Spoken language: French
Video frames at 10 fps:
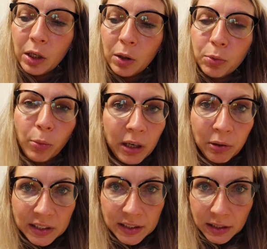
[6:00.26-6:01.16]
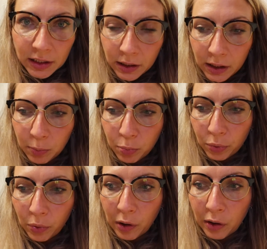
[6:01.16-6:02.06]
pour mes loisirs et
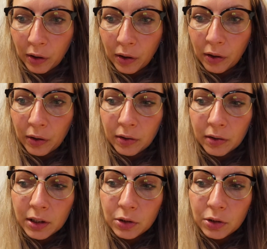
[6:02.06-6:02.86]
pour euh, les